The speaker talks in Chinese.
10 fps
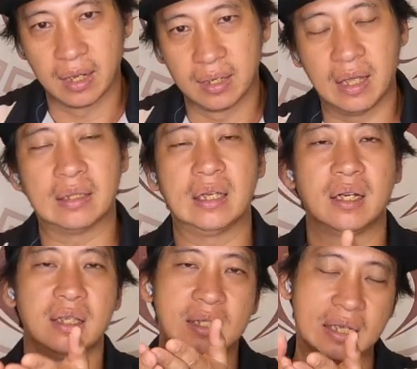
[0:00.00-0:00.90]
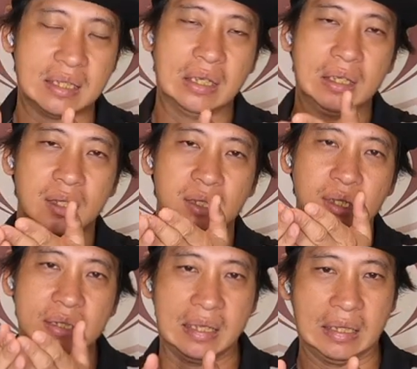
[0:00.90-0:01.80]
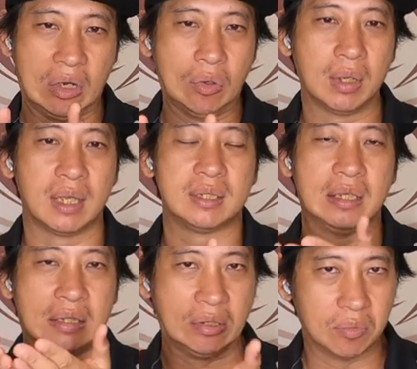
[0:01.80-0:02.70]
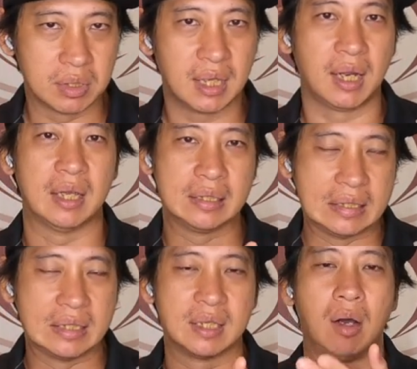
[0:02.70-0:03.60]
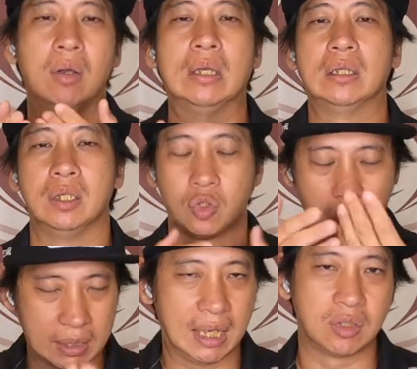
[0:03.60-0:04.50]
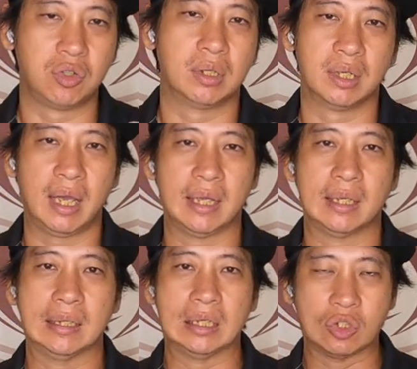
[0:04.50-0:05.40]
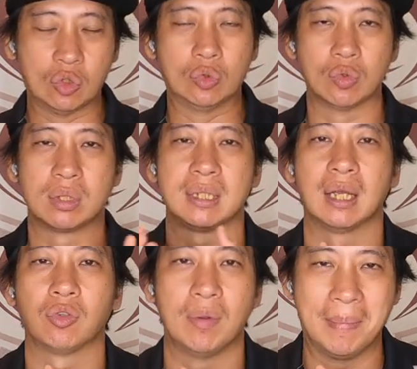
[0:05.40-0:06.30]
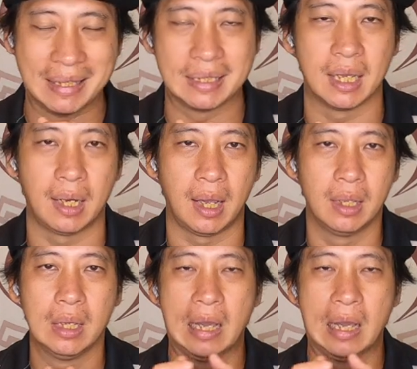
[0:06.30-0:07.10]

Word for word: 那当然，假设已经减到护栏前停不下来，至少你撞上去的那一刻，那个速度是相对慢下来，